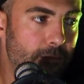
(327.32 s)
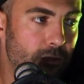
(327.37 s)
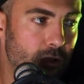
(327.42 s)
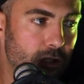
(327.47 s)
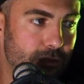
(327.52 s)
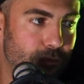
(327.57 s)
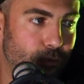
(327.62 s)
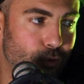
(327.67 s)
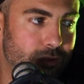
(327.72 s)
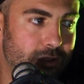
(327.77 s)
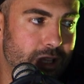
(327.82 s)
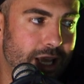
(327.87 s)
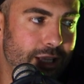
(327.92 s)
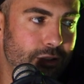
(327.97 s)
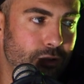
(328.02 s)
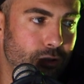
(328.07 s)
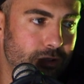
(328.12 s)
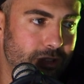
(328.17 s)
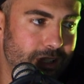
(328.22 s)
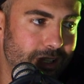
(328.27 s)

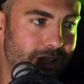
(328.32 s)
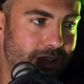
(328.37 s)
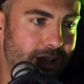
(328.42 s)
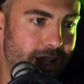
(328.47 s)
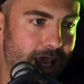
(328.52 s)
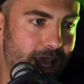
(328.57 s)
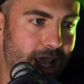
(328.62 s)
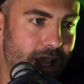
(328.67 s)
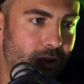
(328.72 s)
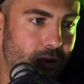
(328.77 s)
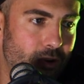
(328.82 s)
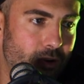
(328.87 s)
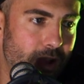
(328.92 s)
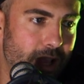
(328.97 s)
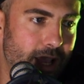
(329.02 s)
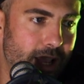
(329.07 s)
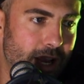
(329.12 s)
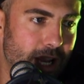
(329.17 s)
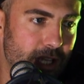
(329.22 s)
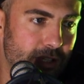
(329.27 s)
sfruttandoti il nero
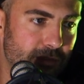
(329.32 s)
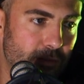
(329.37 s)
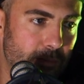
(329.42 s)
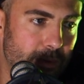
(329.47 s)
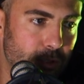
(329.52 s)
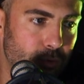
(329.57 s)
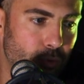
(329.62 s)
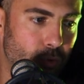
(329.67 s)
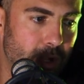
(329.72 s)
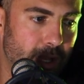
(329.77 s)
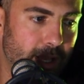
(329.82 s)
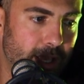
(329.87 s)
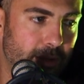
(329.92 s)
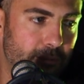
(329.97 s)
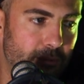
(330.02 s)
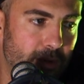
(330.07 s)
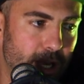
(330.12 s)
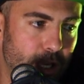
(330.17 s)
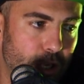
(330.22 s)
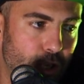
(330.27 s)
e la sfumatura che
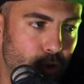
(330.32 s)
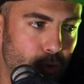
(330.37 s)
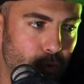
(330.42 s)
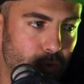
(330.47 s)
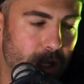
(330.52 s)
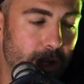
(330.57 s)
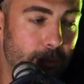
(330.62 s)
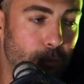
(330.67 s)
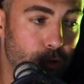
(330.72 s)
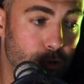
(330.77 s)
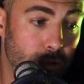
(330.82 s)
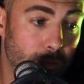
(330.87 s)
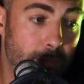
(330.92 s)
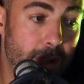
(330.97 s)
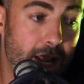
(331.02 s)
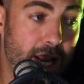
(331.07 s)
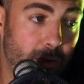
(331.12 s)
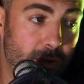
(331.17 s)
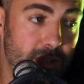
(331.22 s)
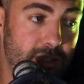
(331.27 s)
va a chiudere, molto
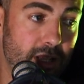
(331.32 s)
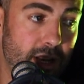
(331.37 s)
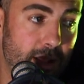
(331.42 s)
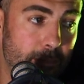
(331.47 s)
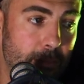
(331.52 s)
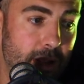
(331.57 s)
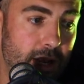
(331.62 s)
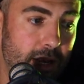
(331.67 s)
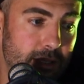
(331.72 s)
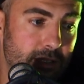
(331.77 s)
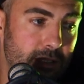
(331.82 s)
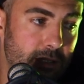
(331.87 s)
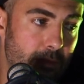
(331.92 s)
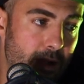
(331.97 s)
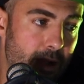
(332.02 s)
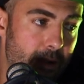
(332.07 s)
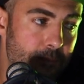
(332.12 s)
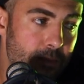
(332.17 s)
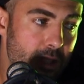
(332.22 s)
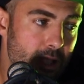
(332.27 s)
bella, questa è una
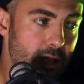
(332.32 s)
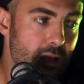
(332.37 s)
bellissima,